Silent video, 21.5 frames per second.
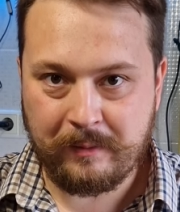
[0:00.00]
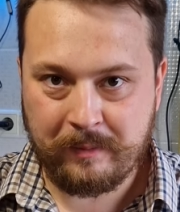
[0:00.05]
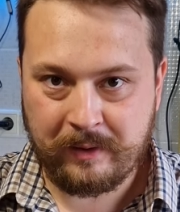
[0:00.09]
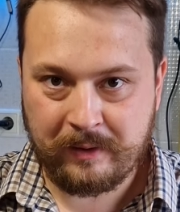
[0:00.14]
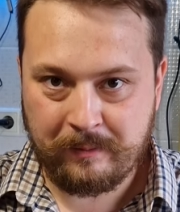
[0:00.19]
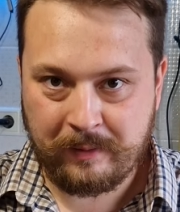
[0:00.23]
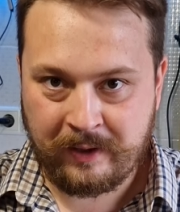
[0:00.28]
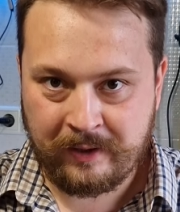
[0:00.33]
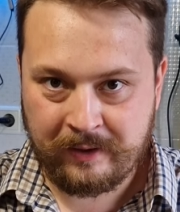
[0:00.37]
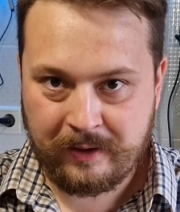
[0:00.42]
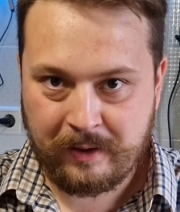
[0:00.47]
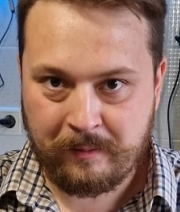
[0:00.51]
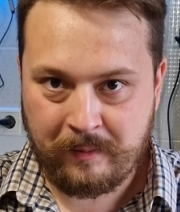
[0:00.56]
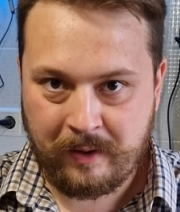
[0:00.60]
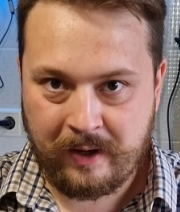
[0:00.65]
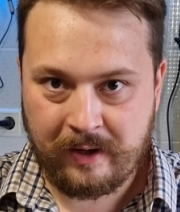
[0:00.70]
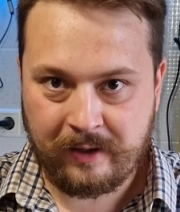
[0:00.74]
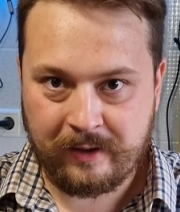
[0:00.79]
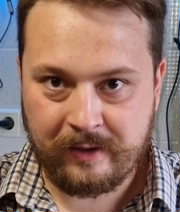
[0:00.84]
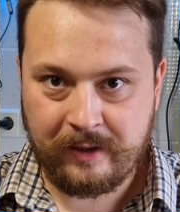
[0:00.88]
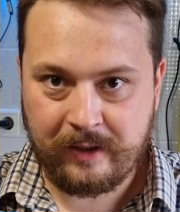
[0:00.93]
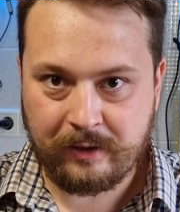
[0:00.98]
под брендом
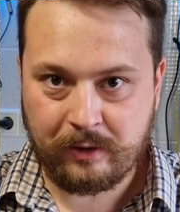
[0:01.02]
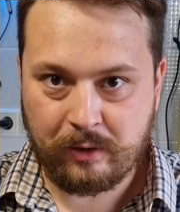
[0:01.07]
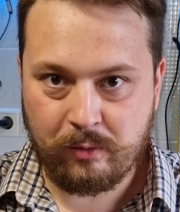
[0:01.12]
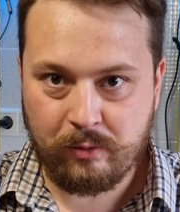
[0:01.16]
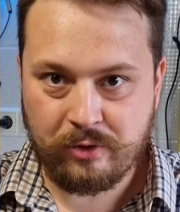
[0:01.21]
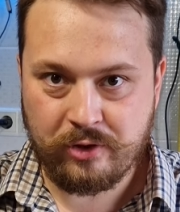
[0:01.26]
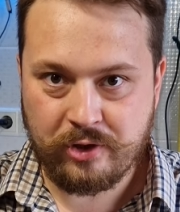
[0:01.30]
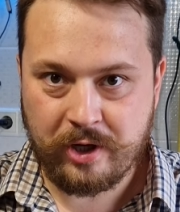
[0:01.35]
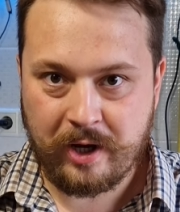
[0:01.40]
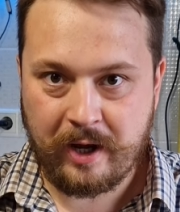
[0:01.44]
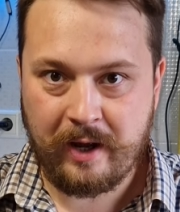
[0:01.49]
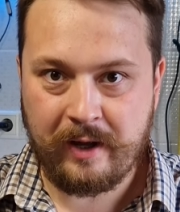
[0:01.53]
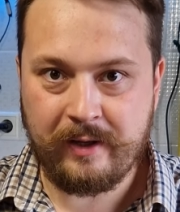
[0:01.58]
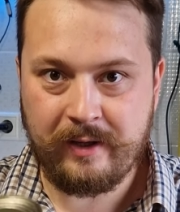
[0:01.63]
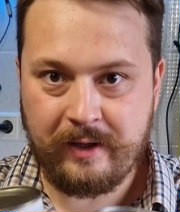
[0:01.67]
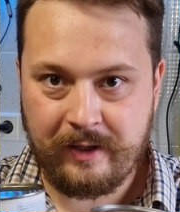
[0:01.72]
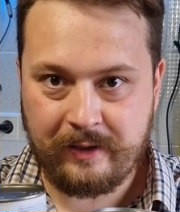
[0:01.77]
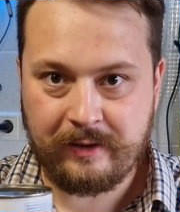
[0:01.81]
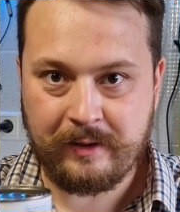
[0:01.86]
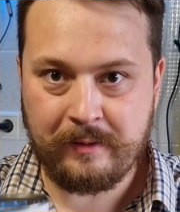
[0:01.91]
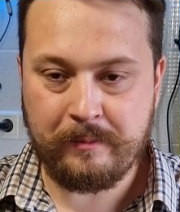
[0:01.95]
Мара нет ключа, и это